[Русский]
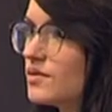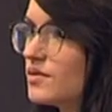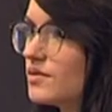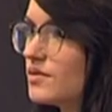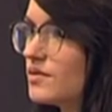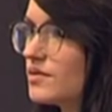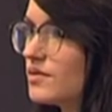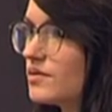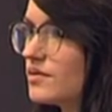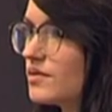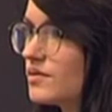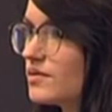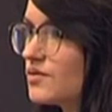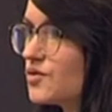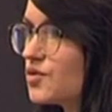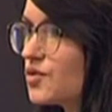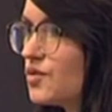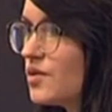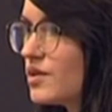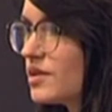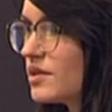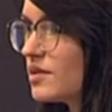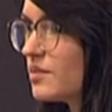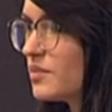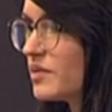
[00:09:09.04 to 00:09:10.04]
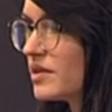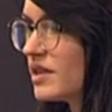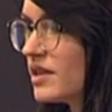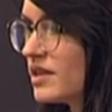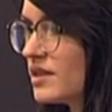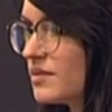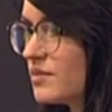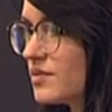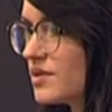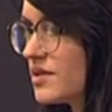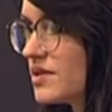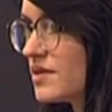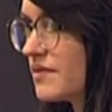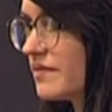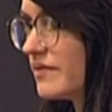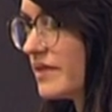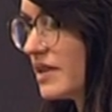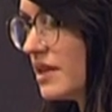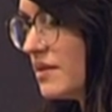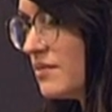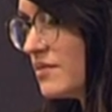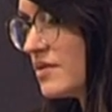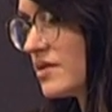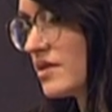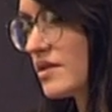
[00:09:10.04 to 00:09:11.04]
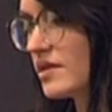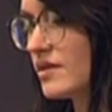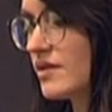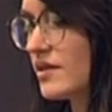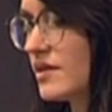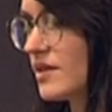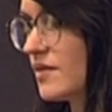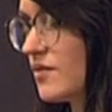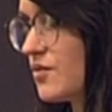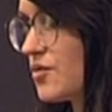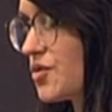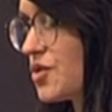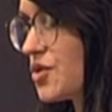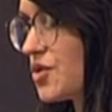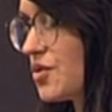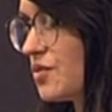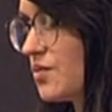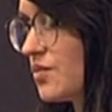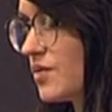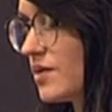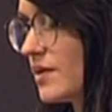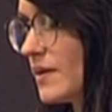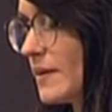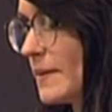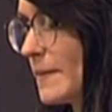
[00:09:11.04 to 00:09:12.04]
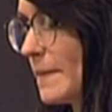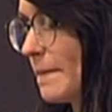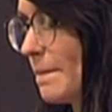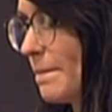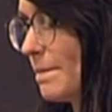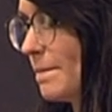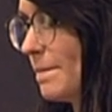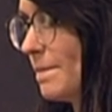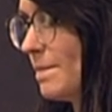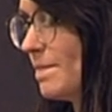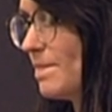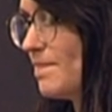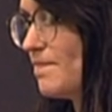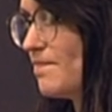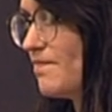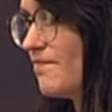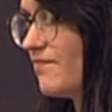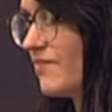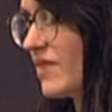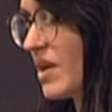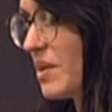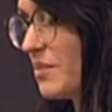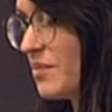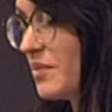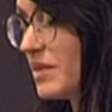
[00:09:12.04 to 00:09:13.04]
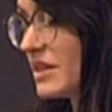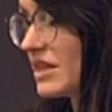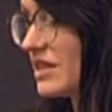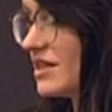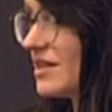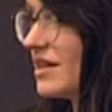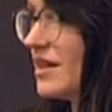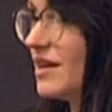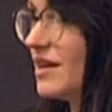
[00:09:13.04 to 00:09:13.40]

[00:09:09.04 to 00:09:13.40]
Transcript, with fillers: э, сколько понадобится времени для того, чтобы партия